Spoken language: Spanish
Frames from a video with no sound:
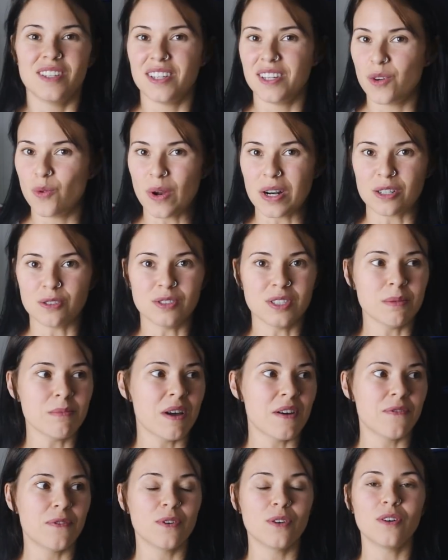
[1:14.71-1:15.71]
Igual con
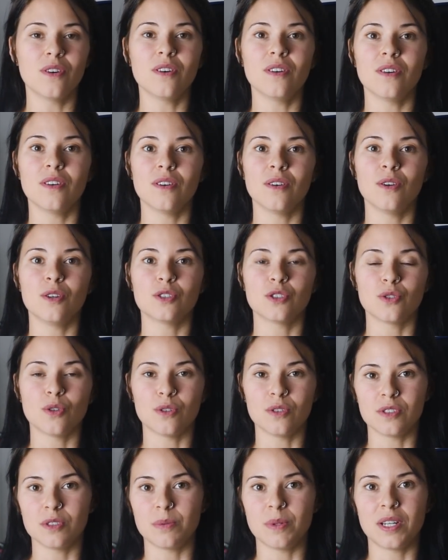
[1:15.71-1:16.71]
semáforo, los
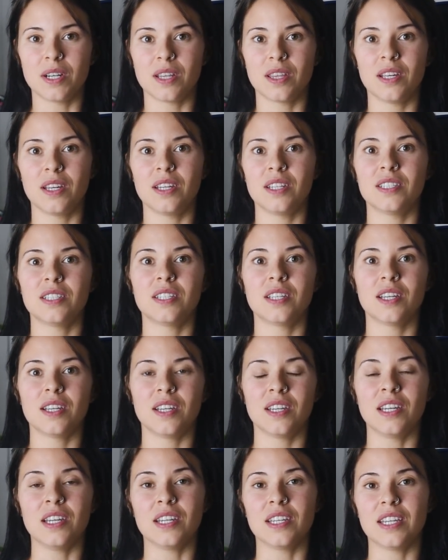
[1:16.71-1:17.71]
tonos verdes
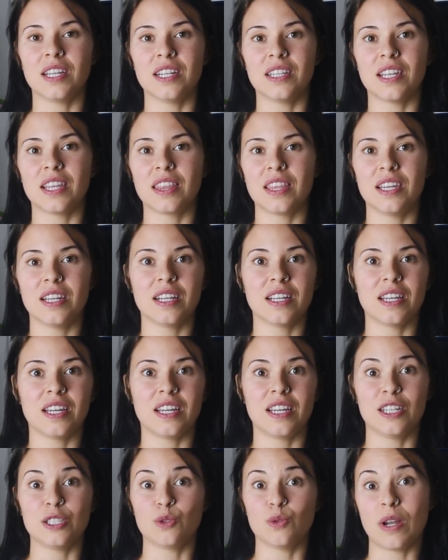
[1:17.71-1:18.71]
eh, quieren decir
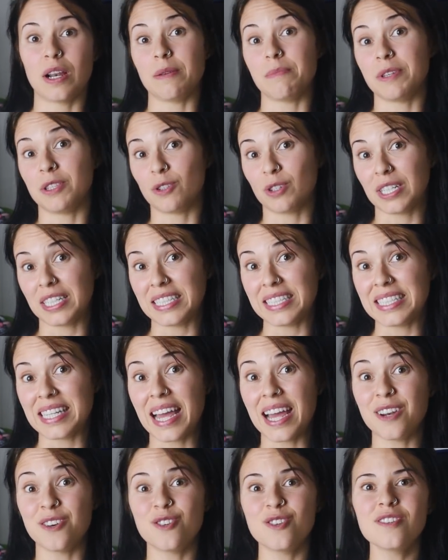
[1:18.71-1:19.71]
que es un alimento que es
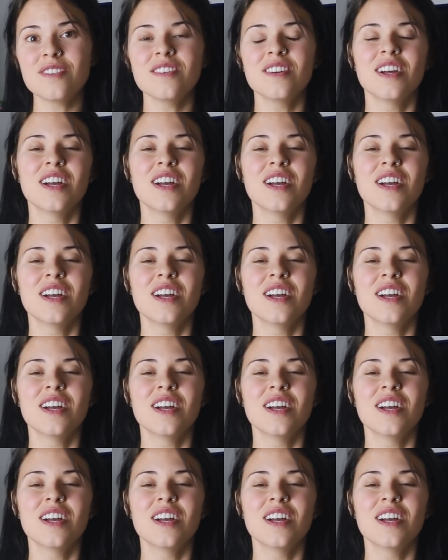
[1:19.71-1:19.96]
sano,